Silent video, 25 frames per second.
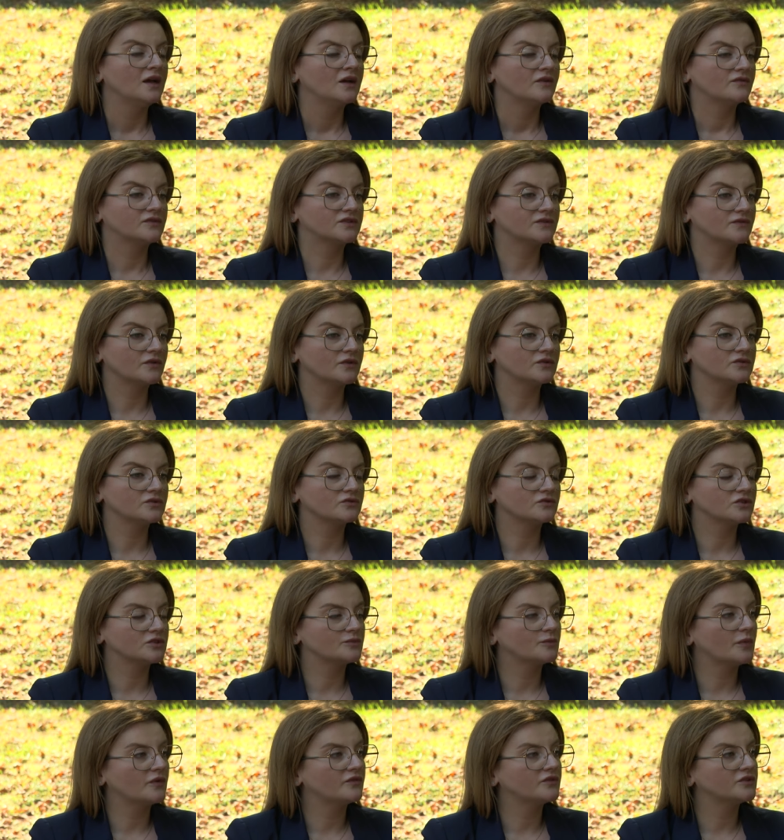W związku
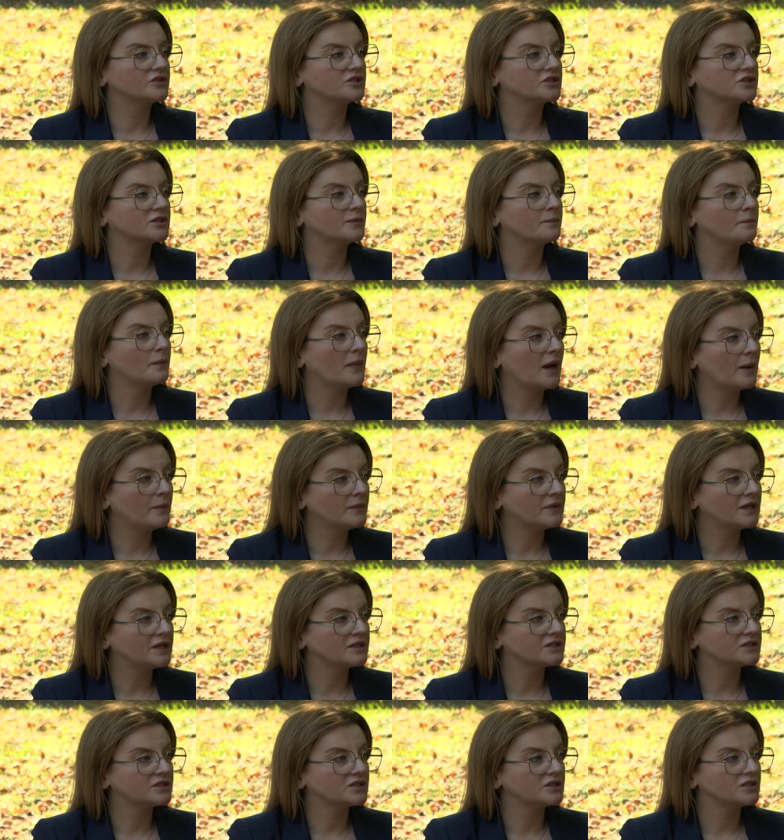z powyższym mam
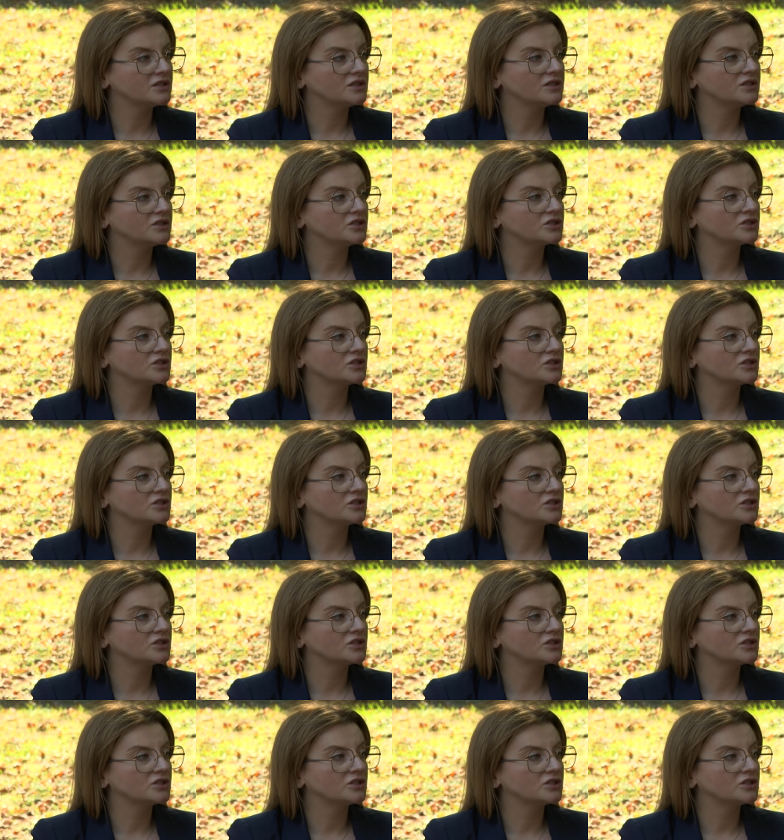nadzieję,